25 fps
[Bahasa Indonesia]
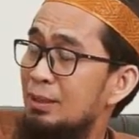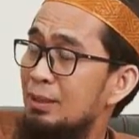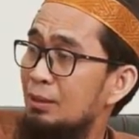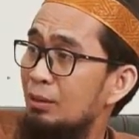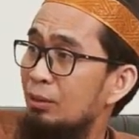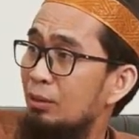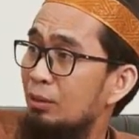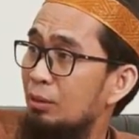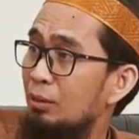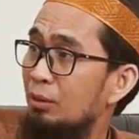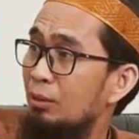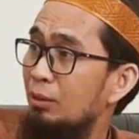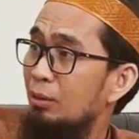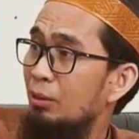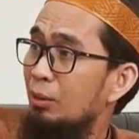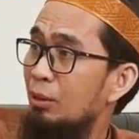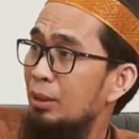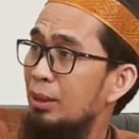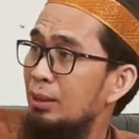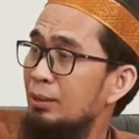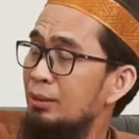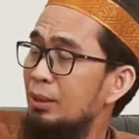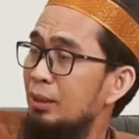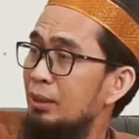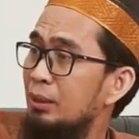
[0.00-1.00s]
Jadi
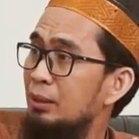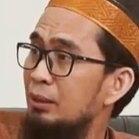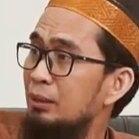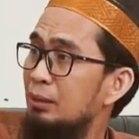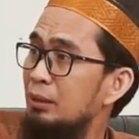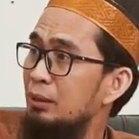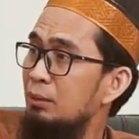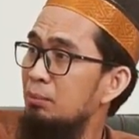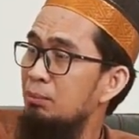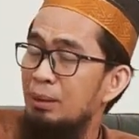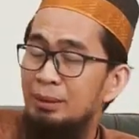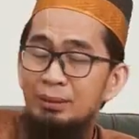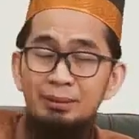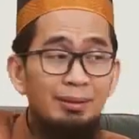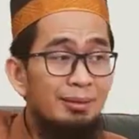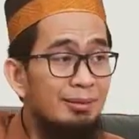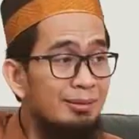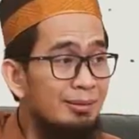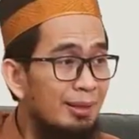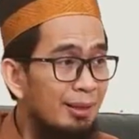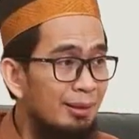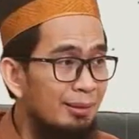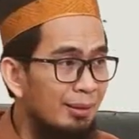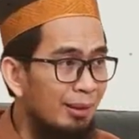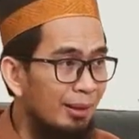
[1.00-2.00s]
orang yang
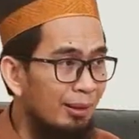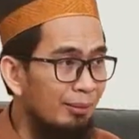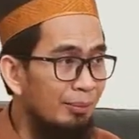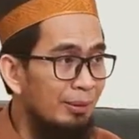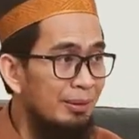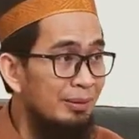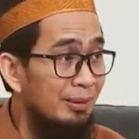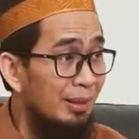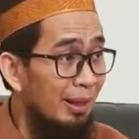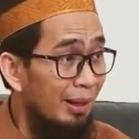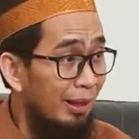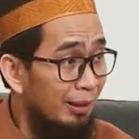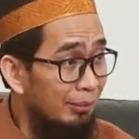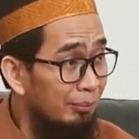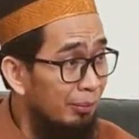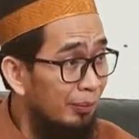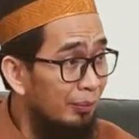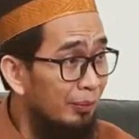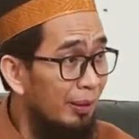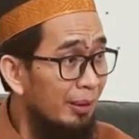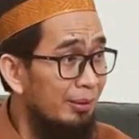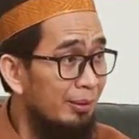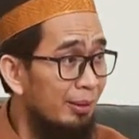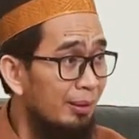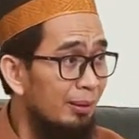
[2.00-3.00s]
imannya sadar pasti akan
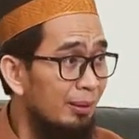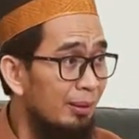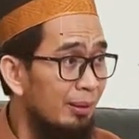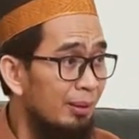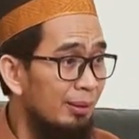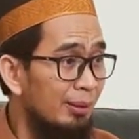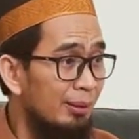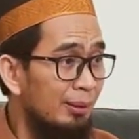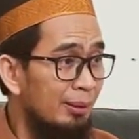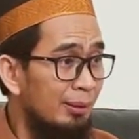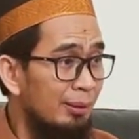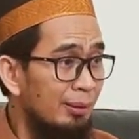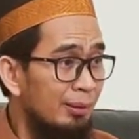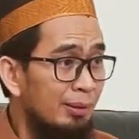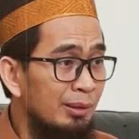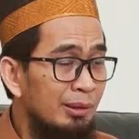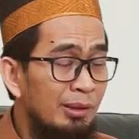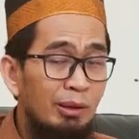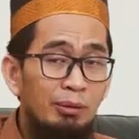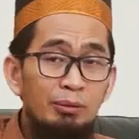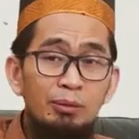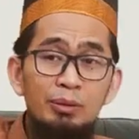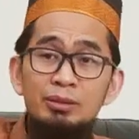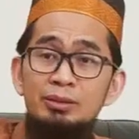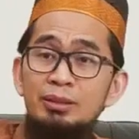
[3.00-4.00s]
bertanya,
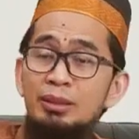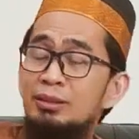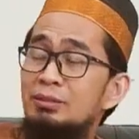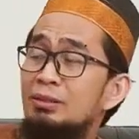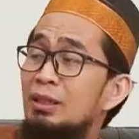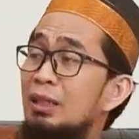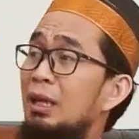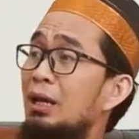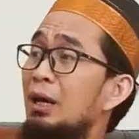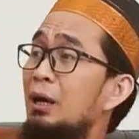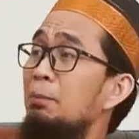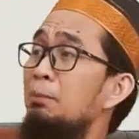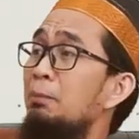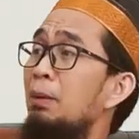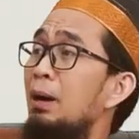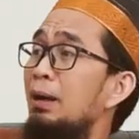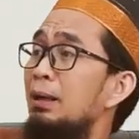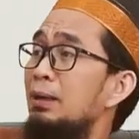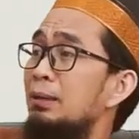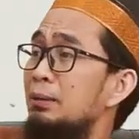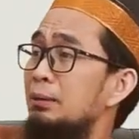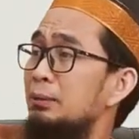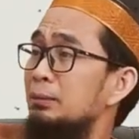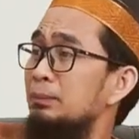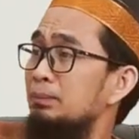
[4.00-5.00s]
Ya Allah, saya salah
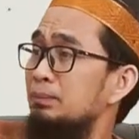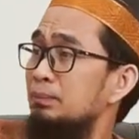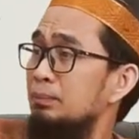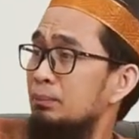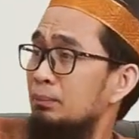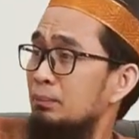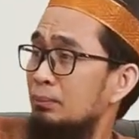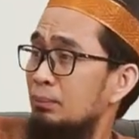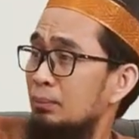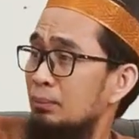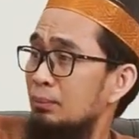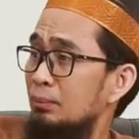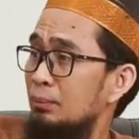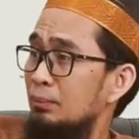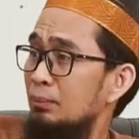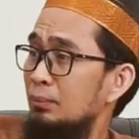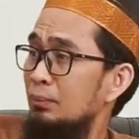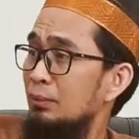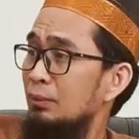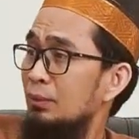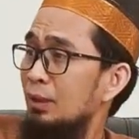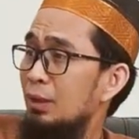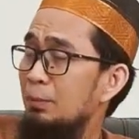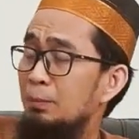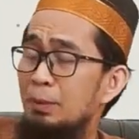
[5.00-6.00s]
apa gitu?
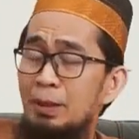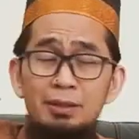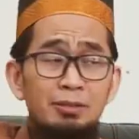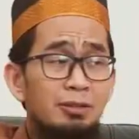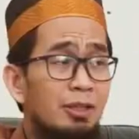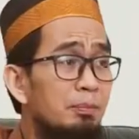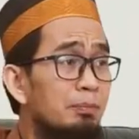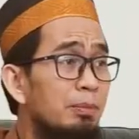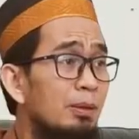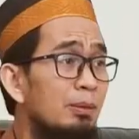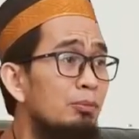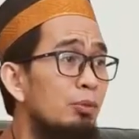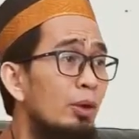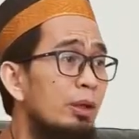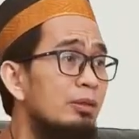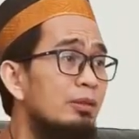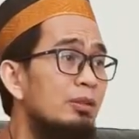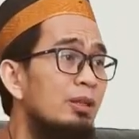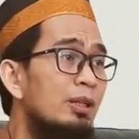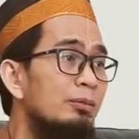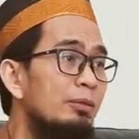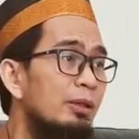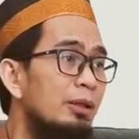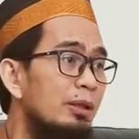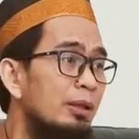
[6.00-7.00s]
Apa yang saya
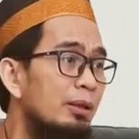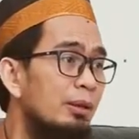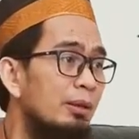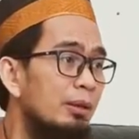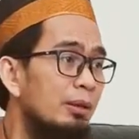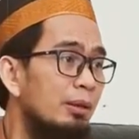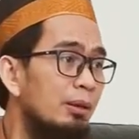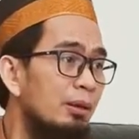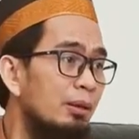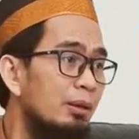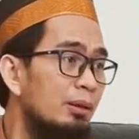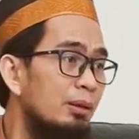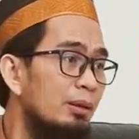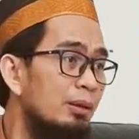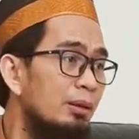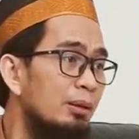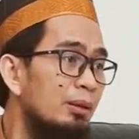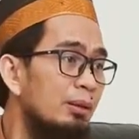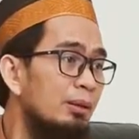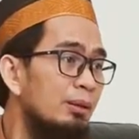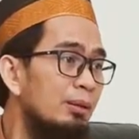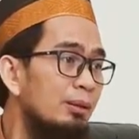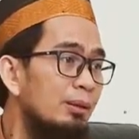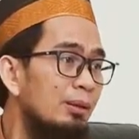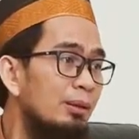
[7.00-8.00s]
perbuat selama ini?
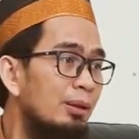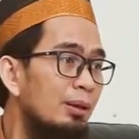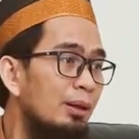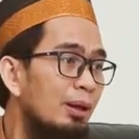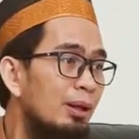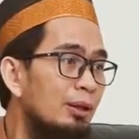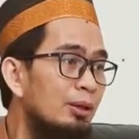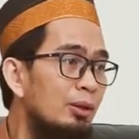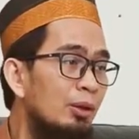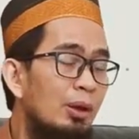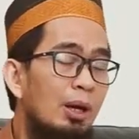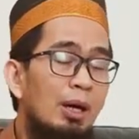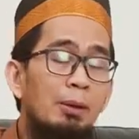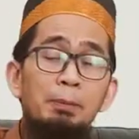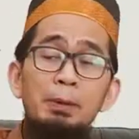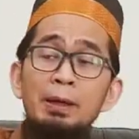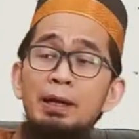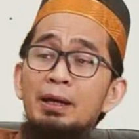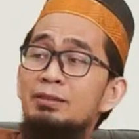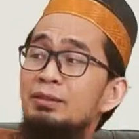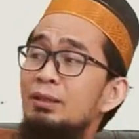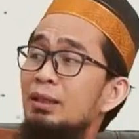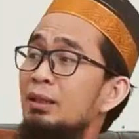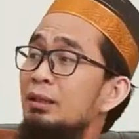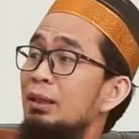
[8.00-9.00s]
Atau
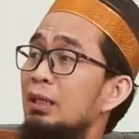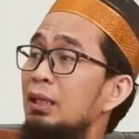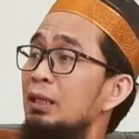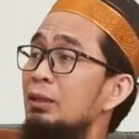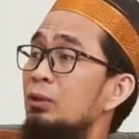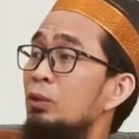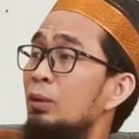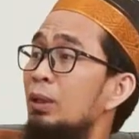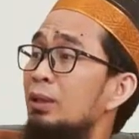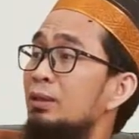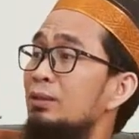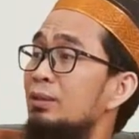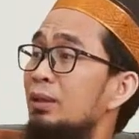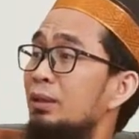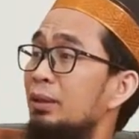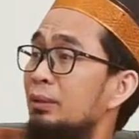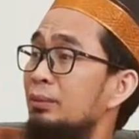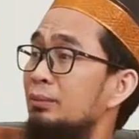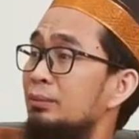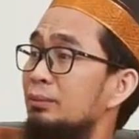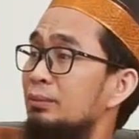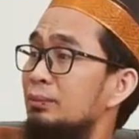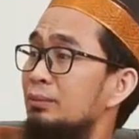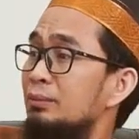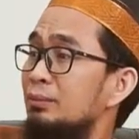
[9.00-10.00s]
apa yang salah di lingkungan
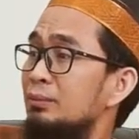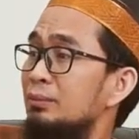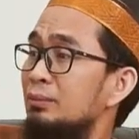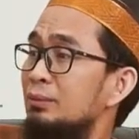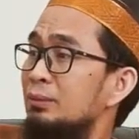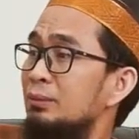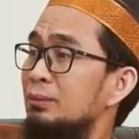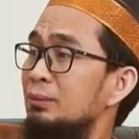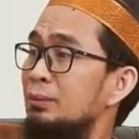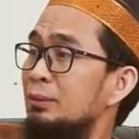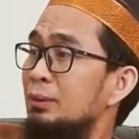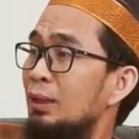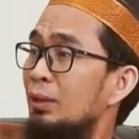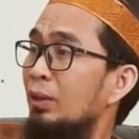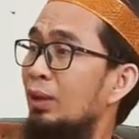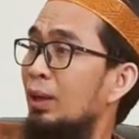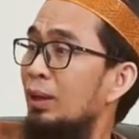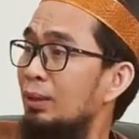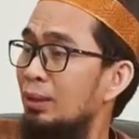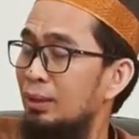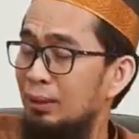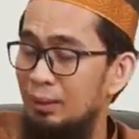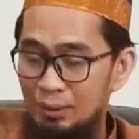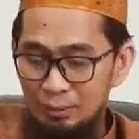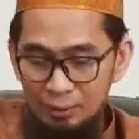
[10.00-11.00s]
saya? Karena
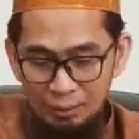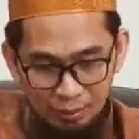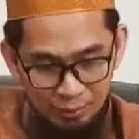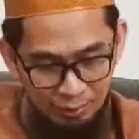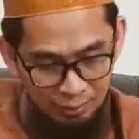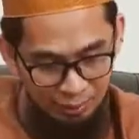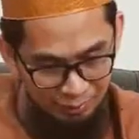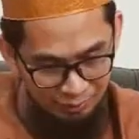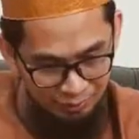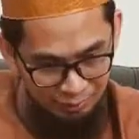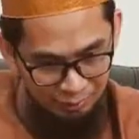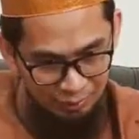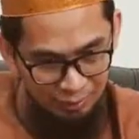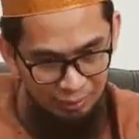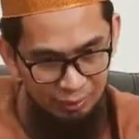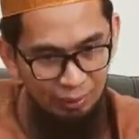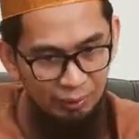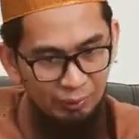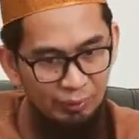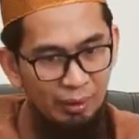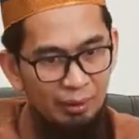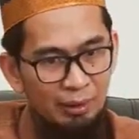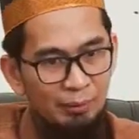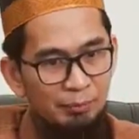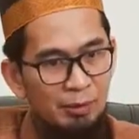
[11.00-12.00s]
kadang kita nggak salah
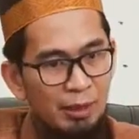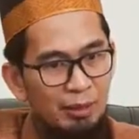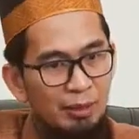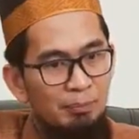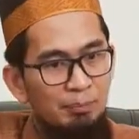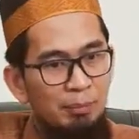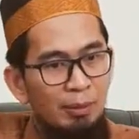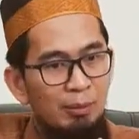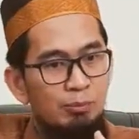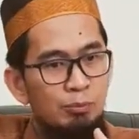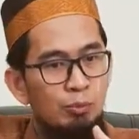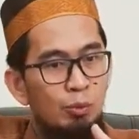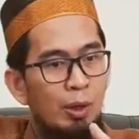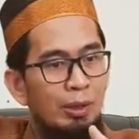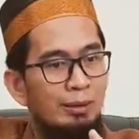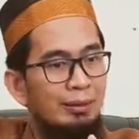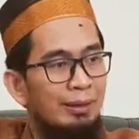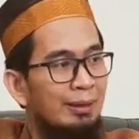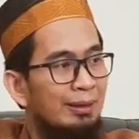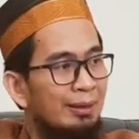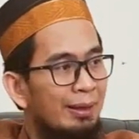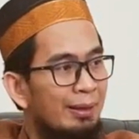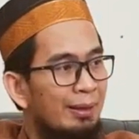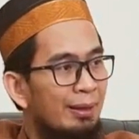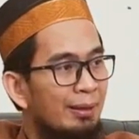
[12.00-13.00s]
karena tapi ada
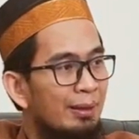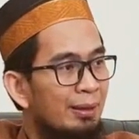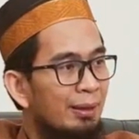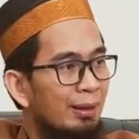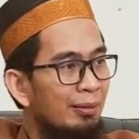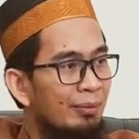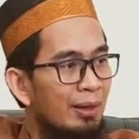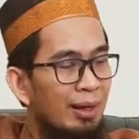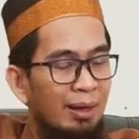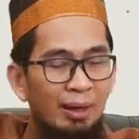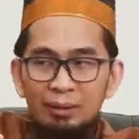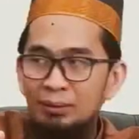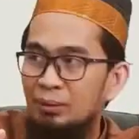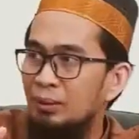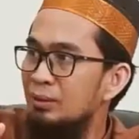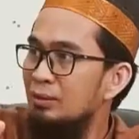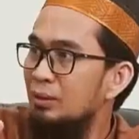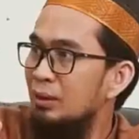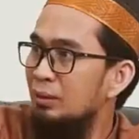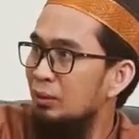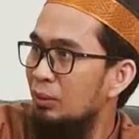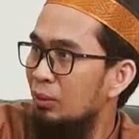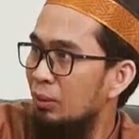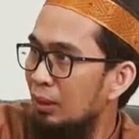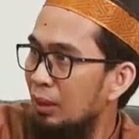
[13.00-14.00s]
perbuatan lain yang dikerjakan
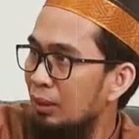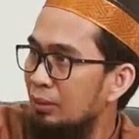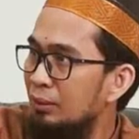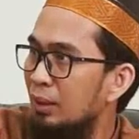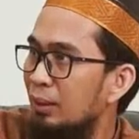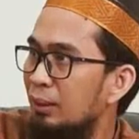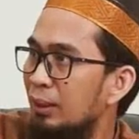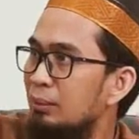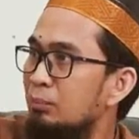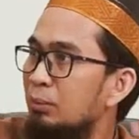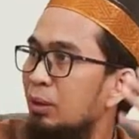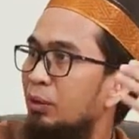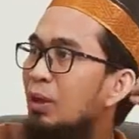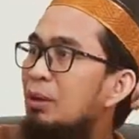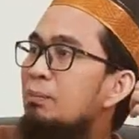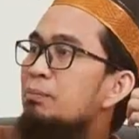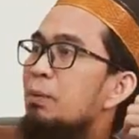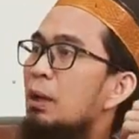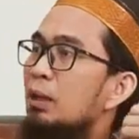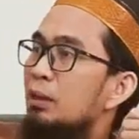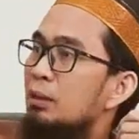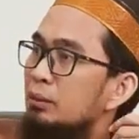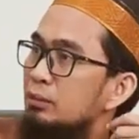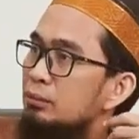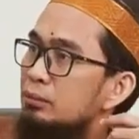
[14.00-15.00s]
oleh satu orang yang lain
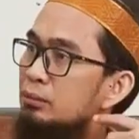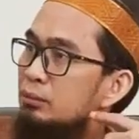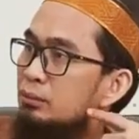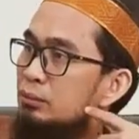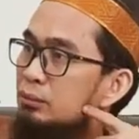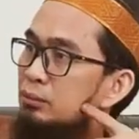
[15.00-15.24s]
berdampak.